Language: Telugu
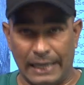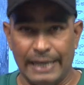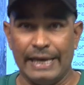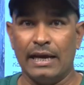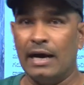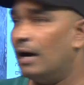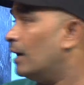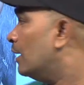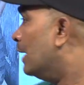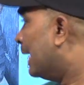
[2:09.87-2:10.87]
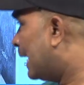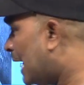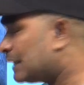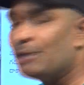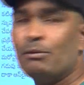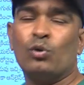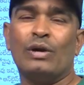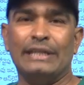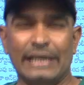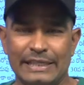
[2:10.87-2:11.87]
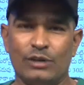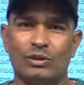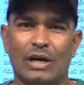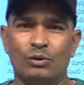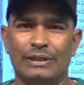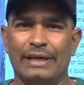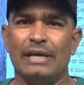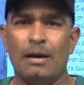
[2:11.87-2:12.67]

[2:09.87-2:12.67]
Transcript: క్లియర్గా రాష్ట్రంలో కూడా ఇదే జరుగుతూ ఉంది